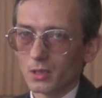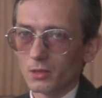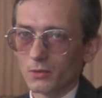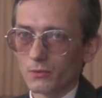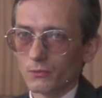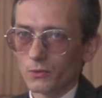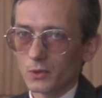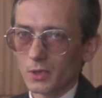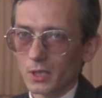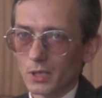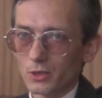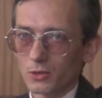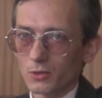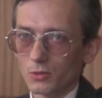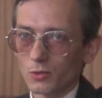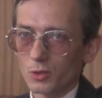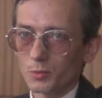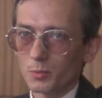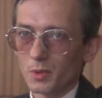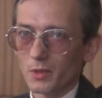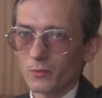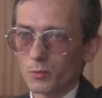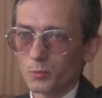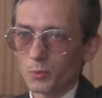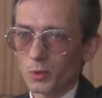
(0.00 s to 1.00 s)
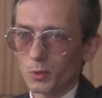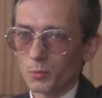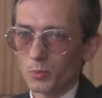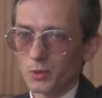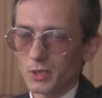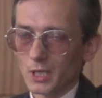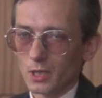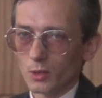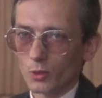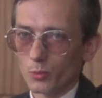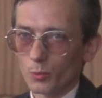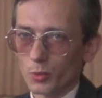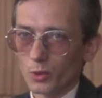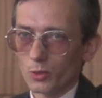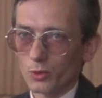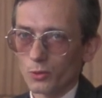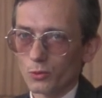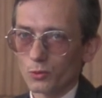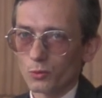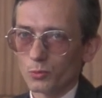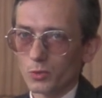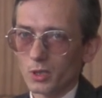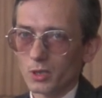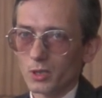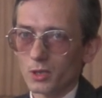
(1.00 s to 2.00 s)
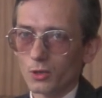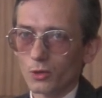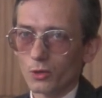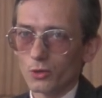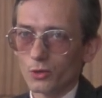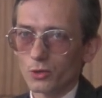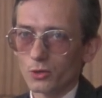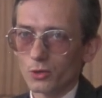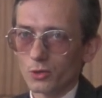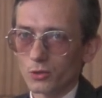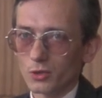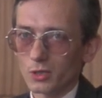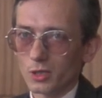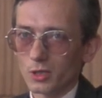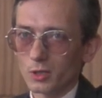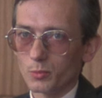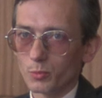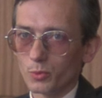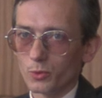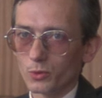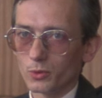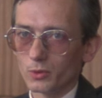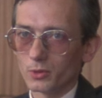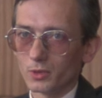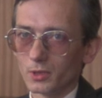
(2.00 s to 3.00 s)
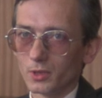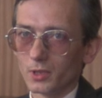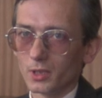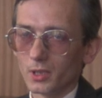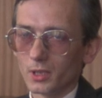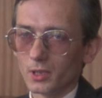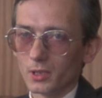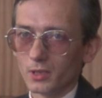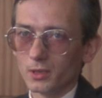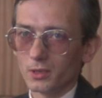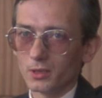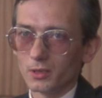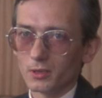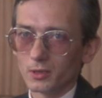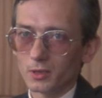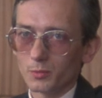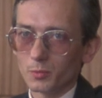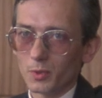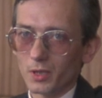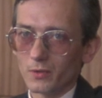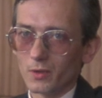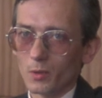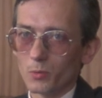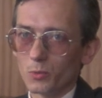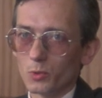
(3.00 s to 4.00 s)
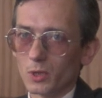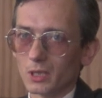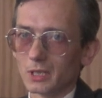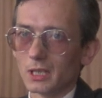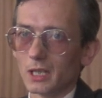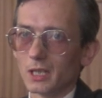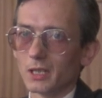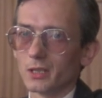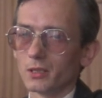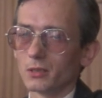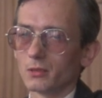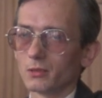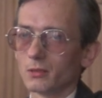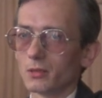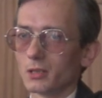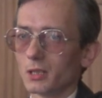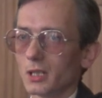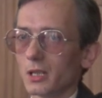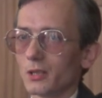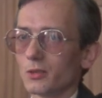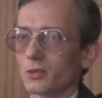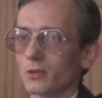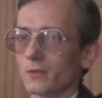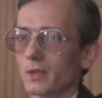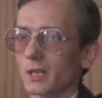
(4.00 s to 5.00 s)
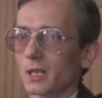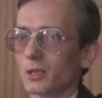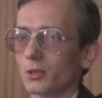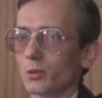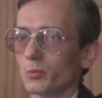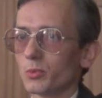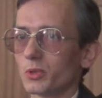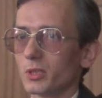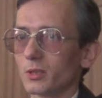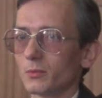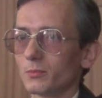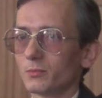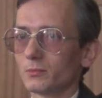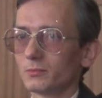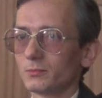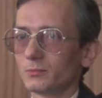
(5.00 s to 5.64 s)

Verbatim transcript: Wyjaśniono sprawy, podpisano porozumienie kończące spór i sprawa była dalej realizowana dobrze.